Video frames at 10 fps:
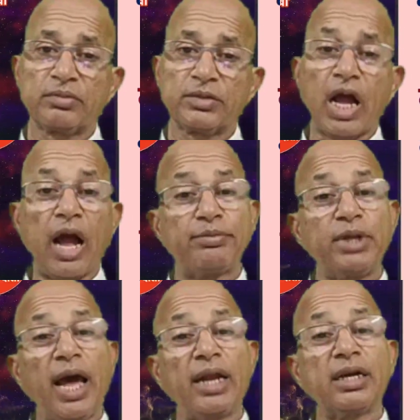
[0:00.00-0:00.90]
आप
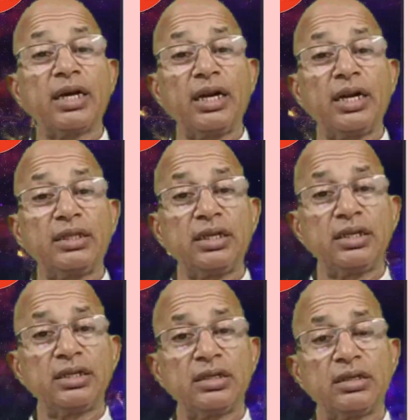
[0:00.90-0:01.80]
ध्यान कर लेते
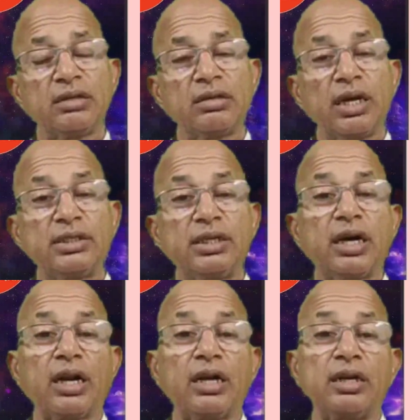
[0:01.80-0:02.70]
कैसे
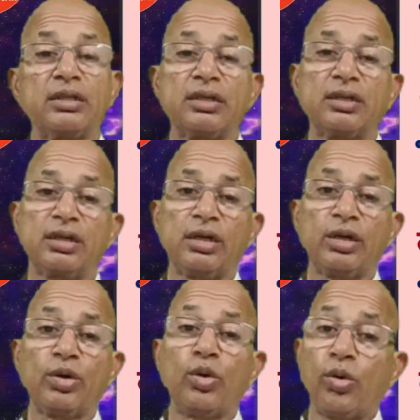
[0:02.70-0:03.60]
कर लेते
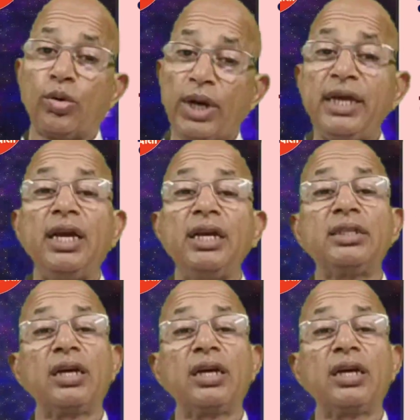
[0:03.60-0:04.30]
होना ही यही था